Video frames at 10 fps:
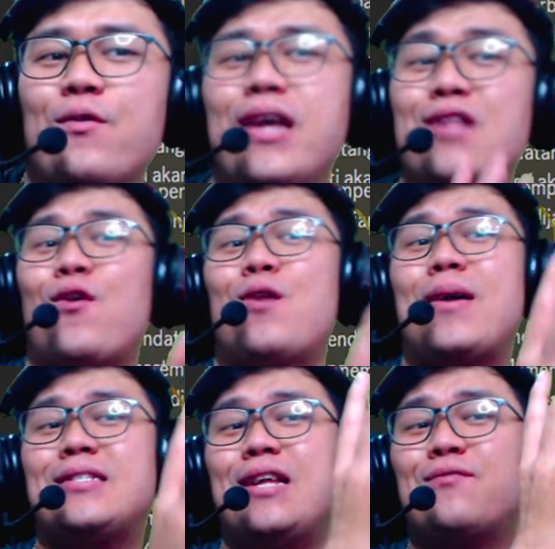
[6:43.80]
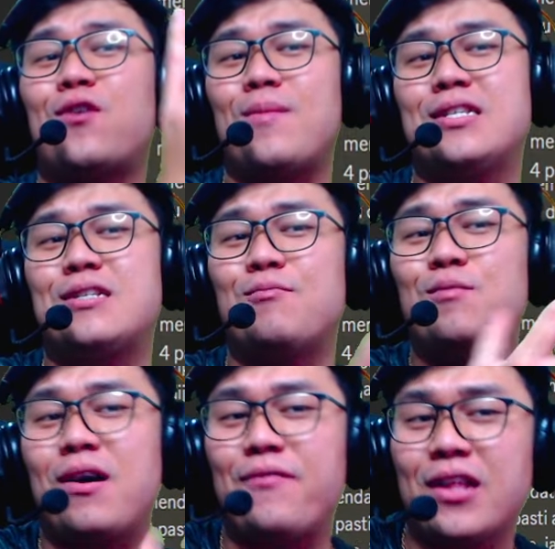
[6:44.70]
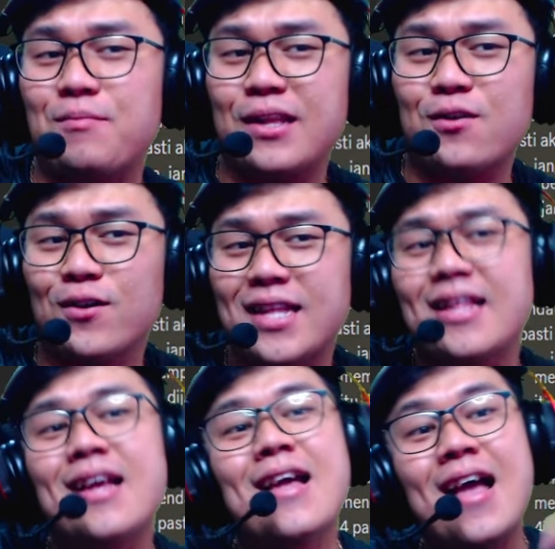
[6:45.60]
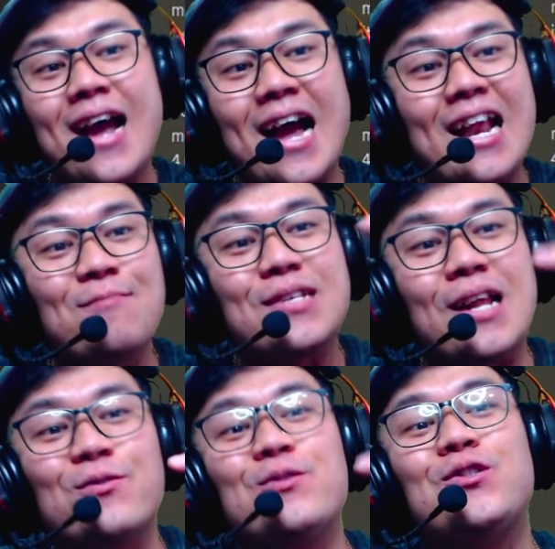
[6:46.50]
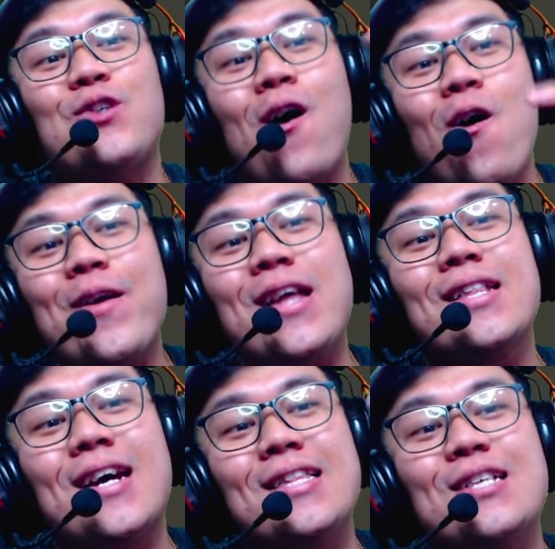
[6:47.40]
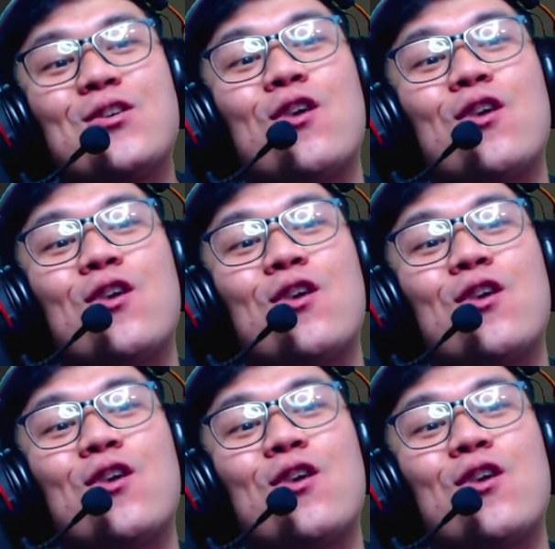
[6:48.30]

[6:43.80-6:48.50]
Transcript: informasi-informasi sebelum Bang Fine Art bikin konten, kalian bisa langsung join ke Discord